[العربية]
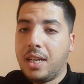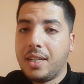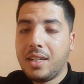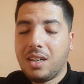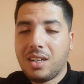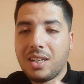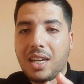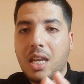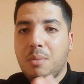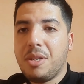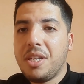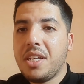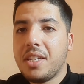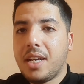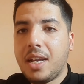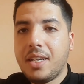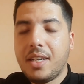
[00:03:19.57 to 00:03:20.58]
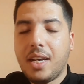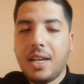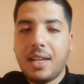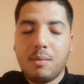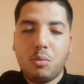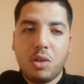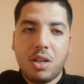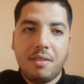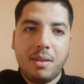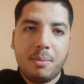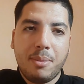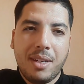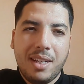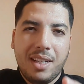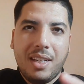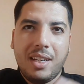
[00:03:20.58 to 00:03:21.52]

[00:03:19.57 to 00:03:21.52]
هذا كيبين ان هذا المدرب